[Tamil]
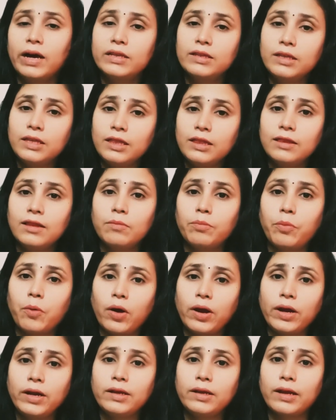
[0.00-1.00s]
அது இந்த
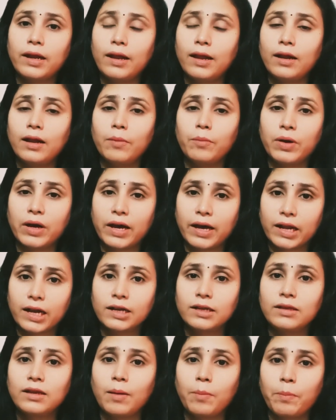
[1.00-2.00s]
பாயிண்ட் எல்லாம் நம்ம
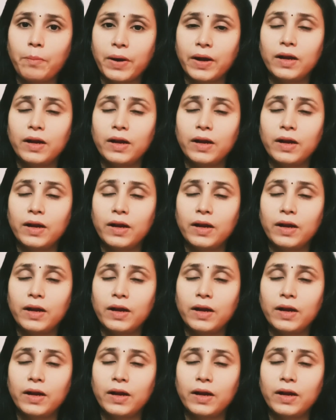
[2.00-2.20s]
கரெக்டாக